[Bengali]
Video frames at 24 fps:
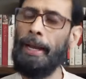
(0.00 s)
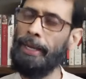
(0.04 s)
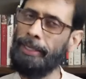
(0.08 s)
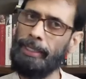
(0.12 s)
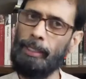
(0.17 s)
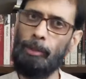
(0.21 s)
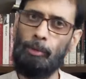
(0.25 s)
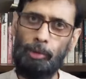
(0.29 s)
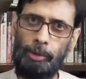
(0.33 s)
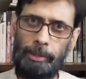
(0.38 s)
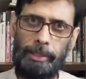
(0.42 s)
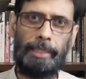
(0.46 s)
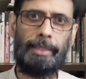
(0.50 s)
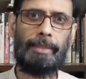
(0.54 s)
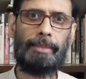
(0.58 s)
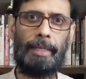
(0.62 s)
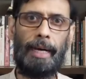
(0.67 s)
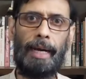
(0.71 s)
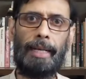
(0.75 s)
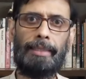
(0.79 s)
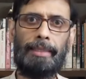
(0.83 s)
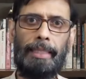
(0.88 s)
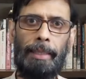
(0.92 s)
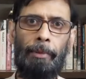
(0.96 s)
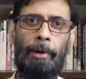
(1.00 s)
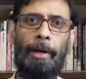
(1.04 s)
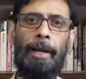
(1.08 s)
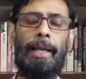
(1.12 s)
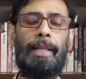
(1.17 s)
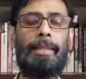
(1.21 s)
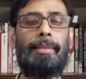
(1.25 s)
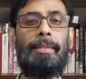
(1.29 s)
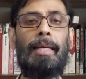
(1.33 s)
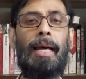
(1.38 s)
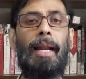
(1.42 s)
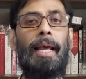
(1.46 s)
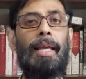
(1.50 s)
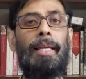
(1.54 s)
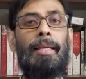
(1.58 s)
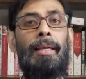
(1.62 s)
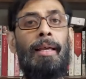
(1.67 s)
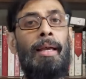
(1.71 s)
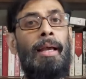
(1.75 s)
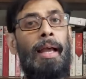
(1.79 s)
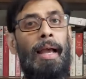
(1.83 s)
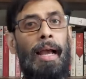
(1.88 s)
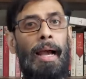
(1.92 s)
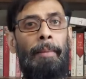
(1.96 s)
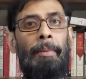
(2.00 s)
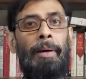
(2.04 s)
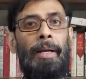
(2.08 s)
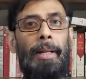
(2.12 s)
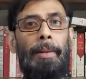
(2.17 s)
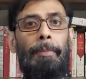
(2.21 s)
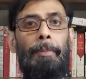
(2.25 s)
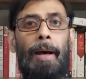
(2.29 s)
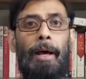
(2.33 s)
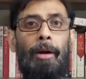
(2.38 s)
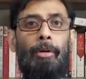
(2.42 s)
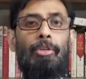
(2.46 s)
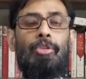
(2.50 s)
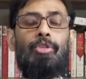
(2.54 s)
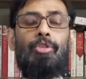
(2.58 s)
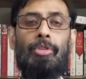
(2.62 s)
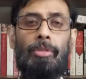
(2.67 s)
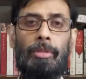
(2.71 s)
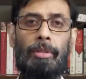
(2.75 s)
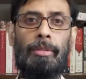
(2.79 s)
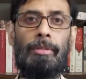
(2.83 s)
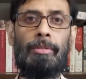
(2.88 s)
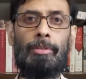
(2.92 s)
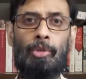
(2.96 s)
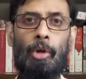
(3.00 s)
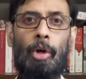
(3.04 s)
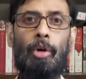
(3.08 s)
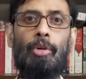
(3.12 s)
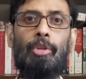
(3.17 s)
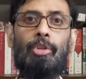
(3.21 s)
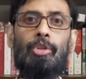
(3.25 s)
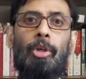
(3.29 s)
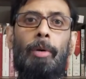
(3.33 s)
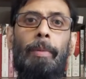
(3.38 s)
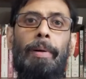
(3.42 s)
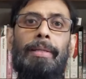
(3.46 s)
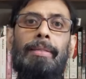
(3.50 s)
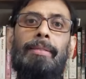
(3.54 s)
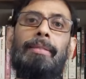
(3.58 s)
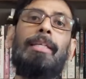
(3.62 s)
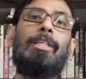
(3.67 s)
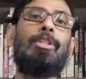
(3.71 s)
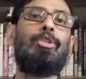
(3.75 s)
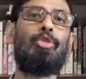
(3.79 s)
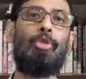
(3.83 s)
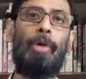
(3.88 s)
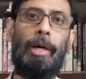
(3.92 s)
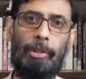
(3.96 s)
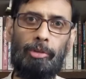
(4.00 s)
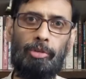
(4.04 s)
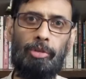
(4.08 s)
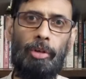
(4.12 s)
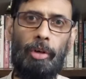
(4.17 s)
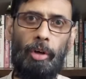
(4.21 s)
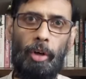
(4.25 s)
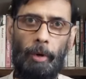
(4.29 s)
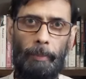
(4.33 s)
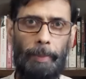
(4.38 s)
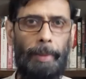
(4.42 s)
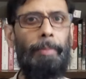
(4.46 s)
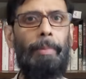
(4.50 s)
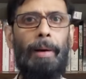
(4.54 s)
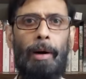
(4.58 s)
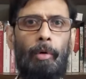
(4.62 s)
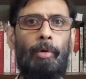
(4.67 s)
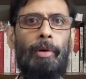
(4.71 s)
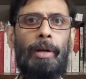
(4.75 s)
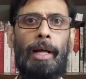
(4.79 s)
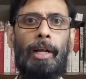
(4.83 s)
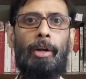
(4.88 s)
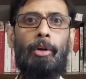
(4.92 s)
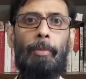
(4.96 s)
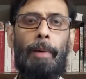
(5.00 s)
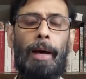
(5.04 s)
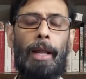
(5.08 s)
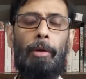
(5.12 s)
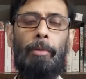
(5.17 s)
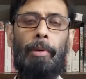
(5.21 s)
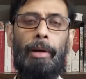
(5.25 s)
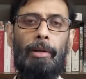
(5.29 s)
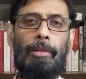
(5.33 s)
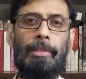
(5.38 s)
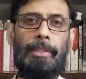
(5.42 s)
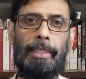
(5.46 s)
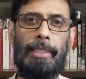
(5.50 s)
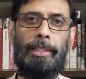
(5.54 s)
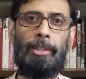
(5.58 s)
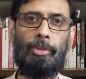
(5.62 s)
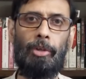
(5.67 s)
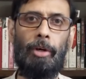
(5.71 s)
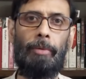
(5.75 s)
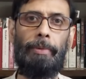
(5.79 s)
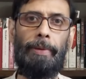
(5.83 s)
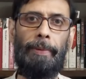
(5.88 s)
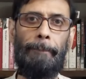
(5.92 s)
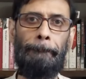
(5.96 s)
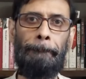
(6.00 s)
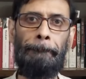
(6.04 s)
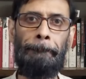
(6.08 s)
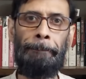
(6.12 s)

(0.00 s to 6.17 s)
এটাই উচিত কাজ এবং এর দ্বারাই আমাদের ভারত জগৎ সবাই শ্রেষ্ঠ আসন লবে বা অন্যান্য ভালো ভালো জিনিস হবে